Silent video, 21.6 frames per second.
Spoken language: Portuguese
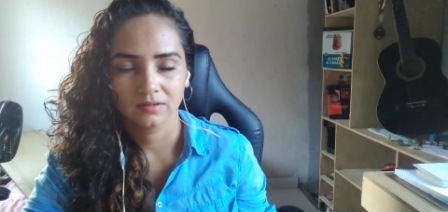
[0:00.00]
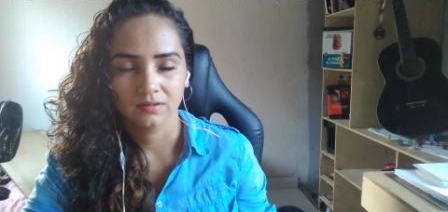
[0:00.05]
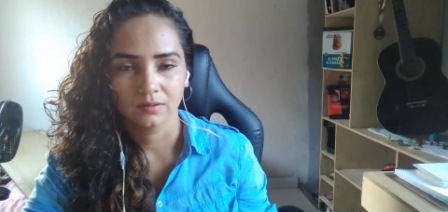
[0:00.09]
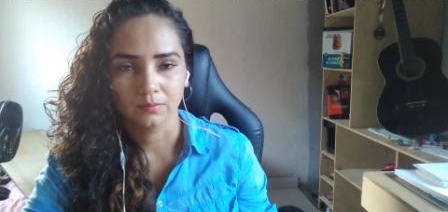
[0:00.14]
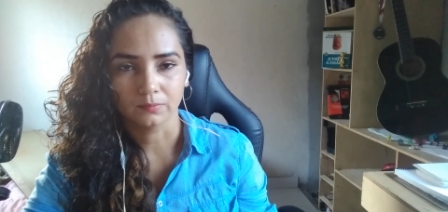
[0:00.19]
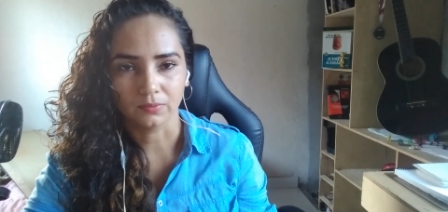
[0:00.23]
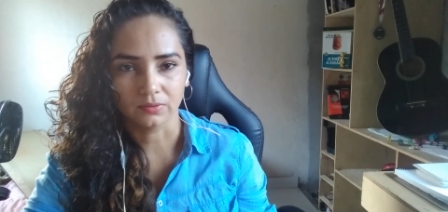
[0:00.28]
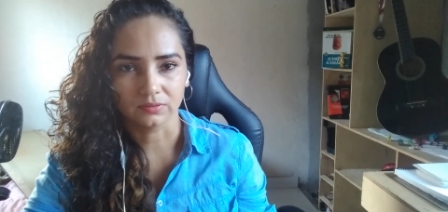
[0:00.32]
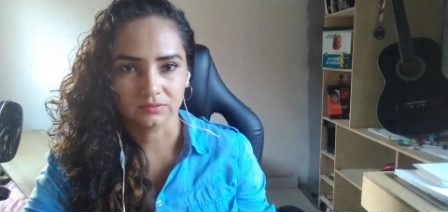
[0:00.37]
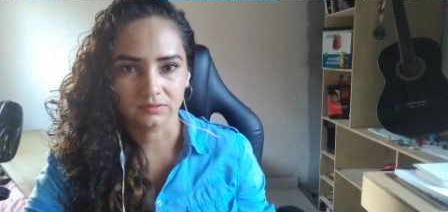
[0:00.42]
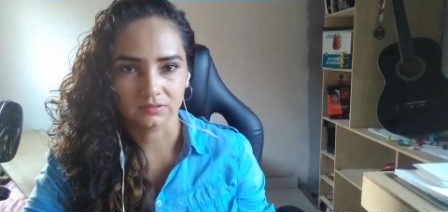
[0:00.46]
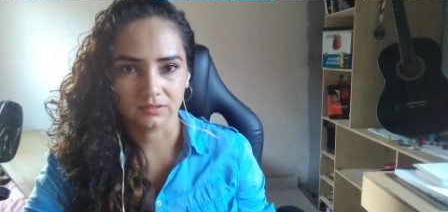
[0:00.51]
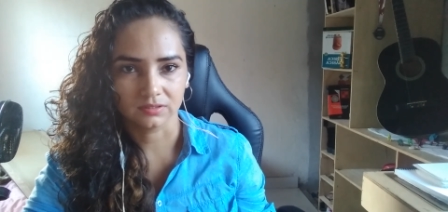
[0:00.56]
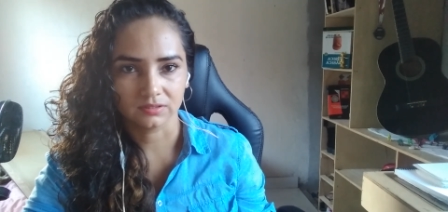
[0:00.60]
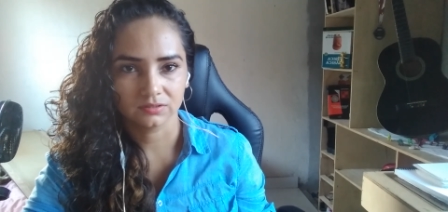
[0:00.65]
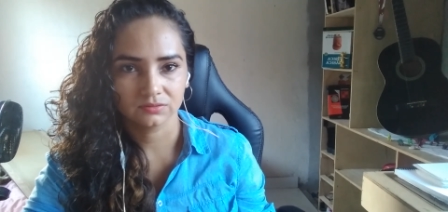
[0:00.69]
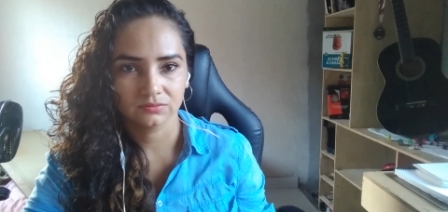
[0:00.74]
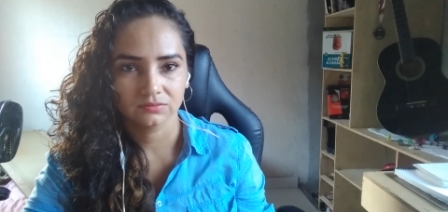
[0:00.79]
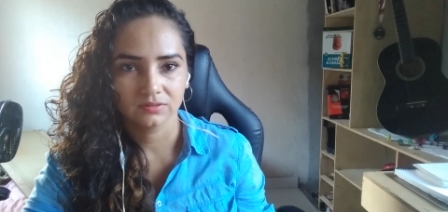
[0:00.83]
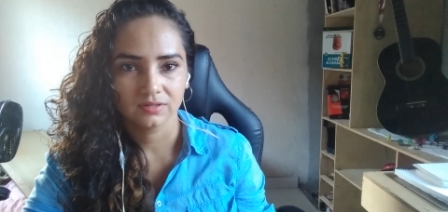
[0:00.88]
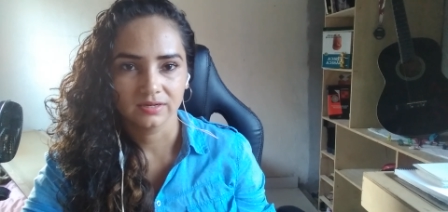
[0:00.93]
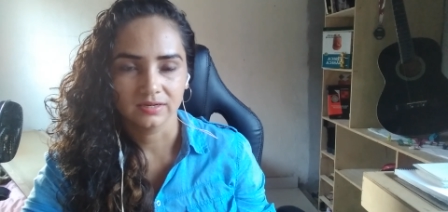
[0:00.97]

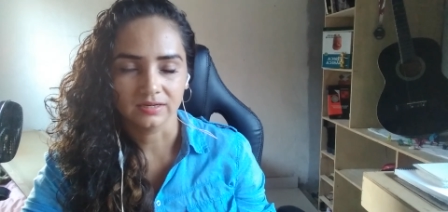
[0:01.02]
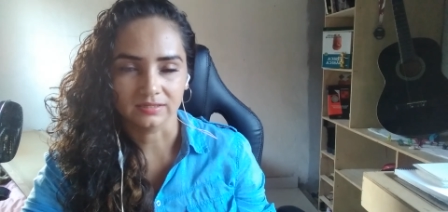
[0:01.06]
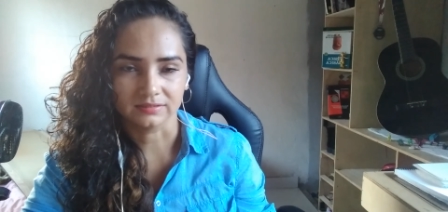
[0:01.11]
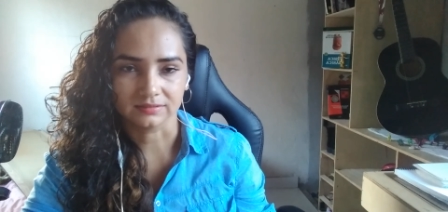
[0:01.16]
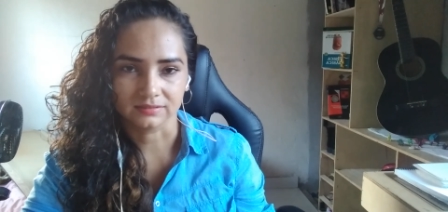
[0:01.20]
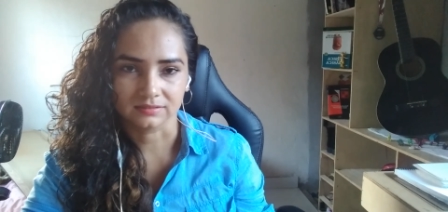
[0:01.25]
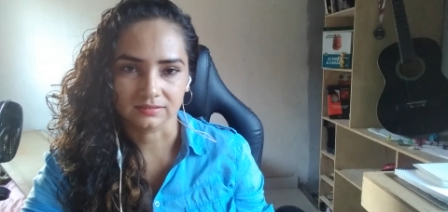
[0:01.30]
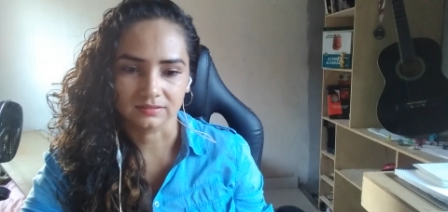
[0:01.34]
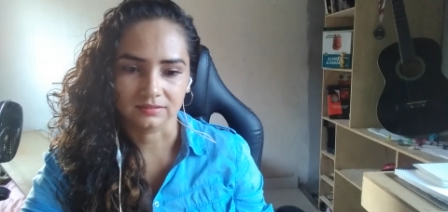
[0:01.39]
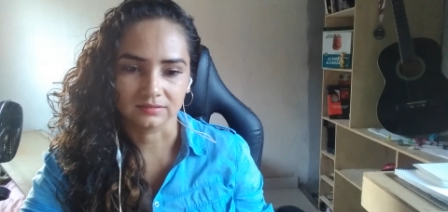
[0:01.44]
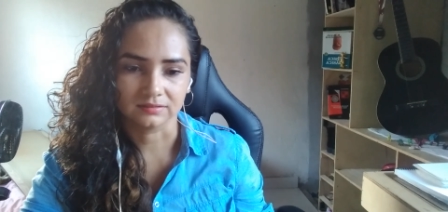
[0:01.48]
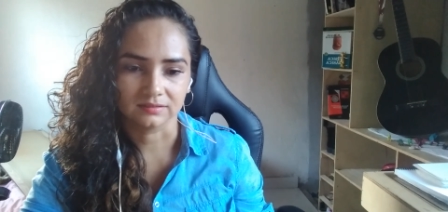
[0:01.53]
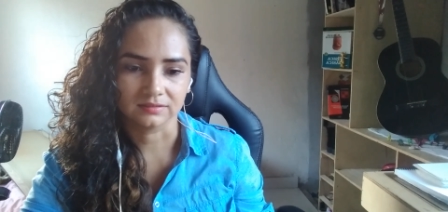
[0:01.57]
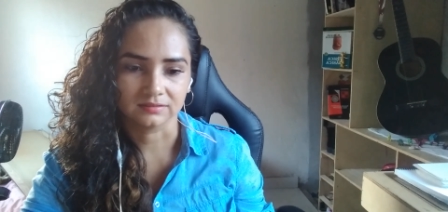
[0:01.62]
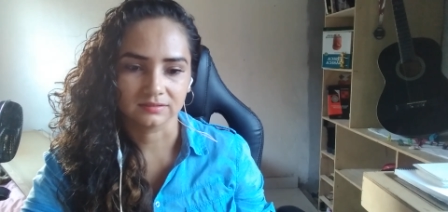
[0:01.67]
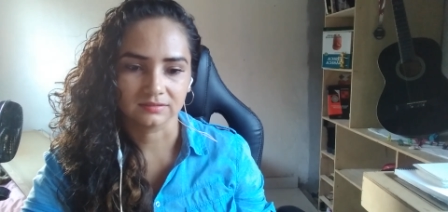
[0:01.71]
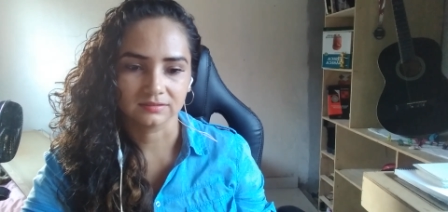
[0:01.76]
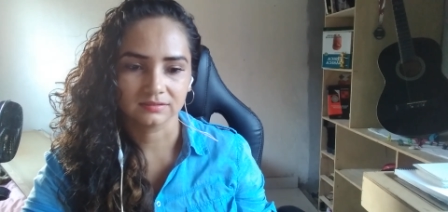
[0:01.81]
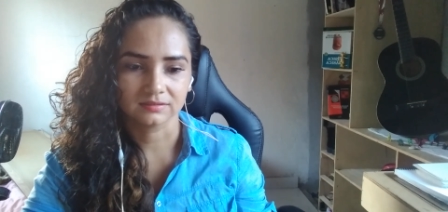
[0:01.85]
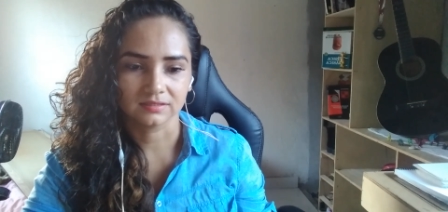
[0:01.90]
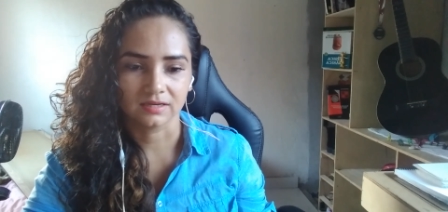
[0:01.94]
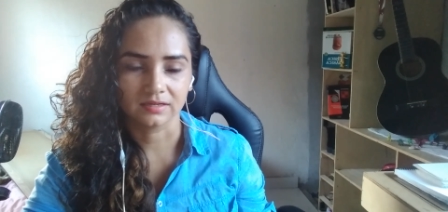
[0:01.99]
Portanto, essas grandezas
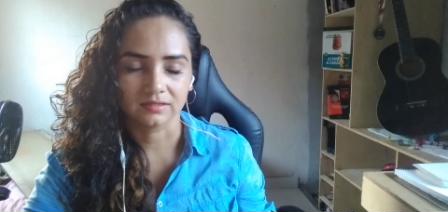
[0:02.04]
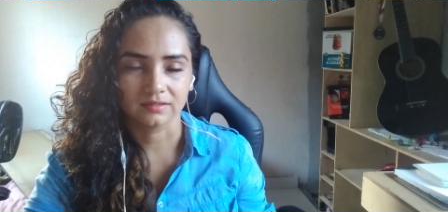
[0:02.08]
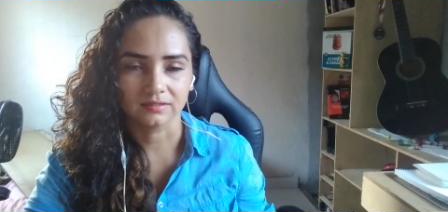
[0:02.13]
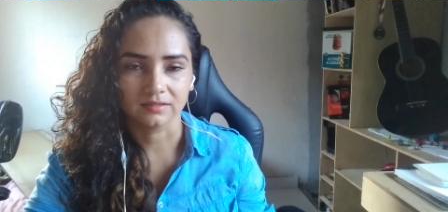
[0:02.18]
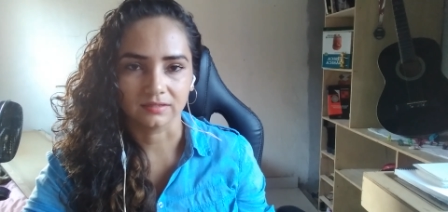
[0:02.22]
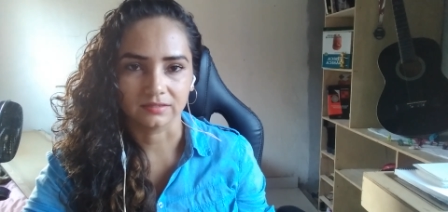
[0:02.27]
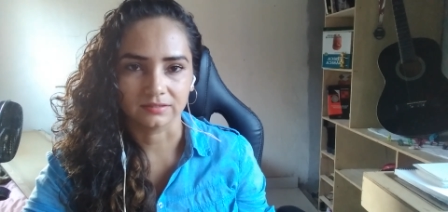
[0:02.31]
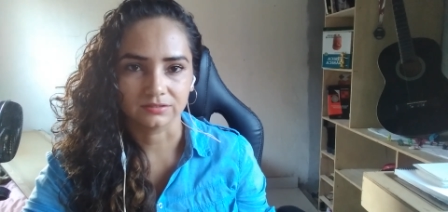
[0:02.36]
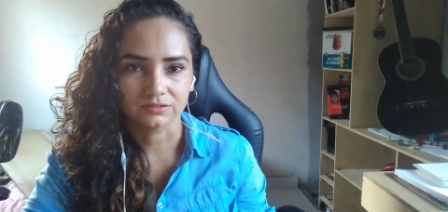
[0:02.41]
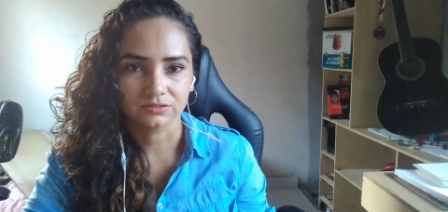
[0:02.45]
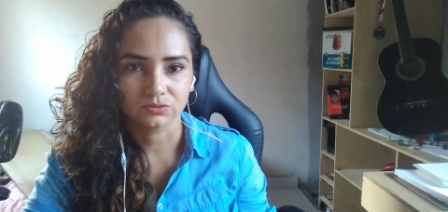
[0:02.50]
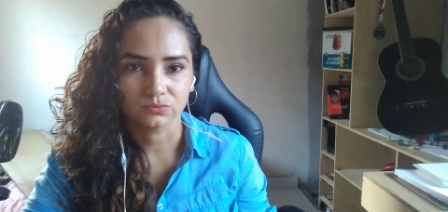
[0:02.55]
seguem leis